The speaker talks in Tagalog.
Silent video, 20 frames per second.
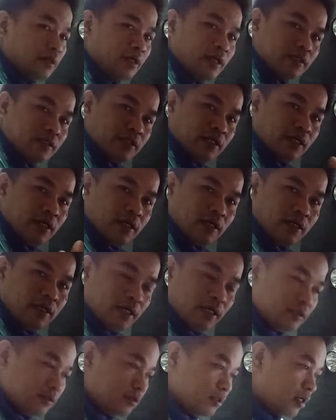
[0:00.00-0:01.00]
Kaya sa,
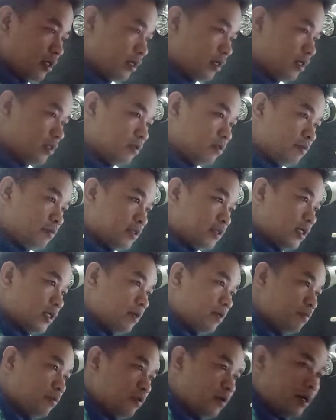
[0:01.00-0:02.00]
ayan, sa ano,
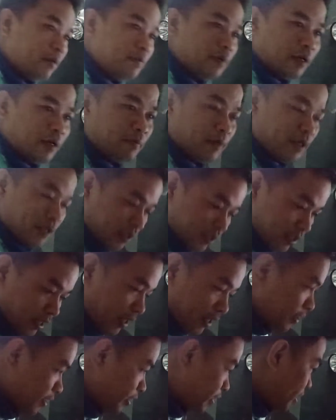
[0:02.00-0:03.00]
mag-cellphone ka, makibalita
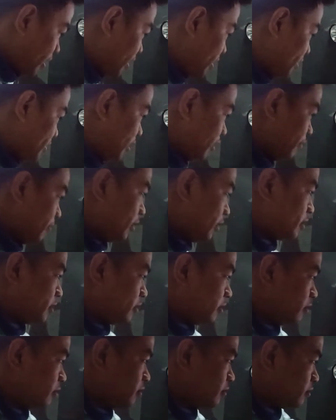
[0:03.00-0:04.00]
ka ng nangyari sa
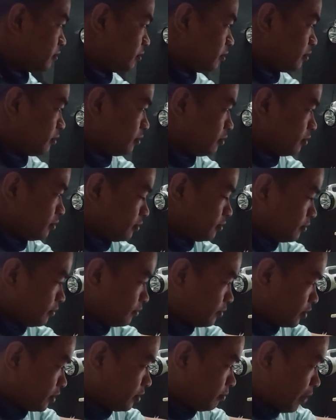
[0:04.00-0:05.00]
labas, no?
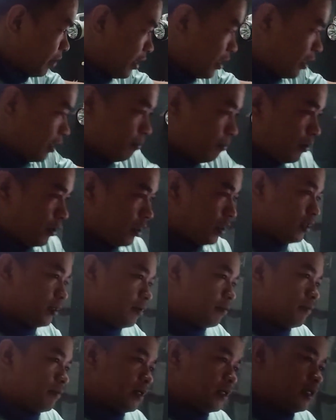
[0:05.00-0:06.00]
Kasi mahalaga pa
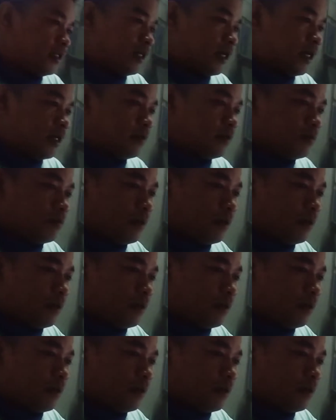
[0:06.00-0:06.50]
rin ng balita,